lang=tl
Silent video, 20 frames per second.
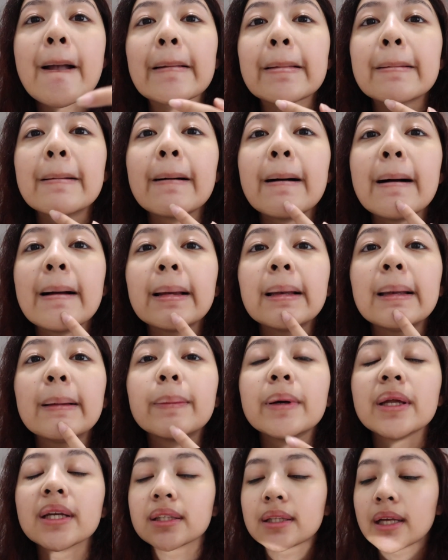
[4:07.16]
Ito nga, hindi
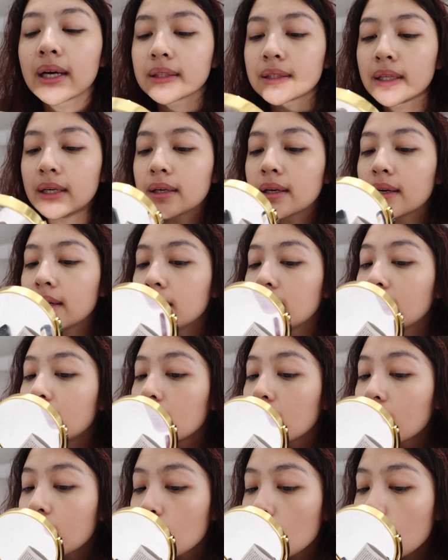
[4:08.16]
pa natatanggal
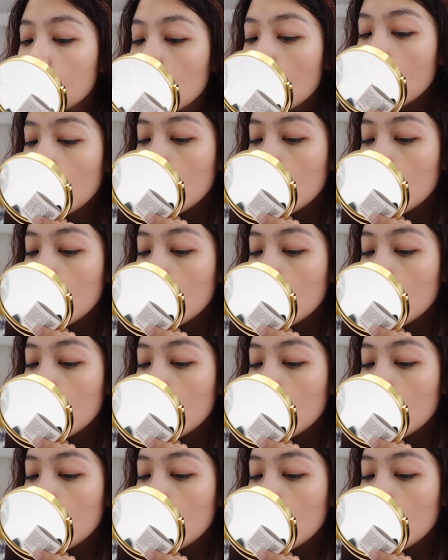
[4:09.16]
eh.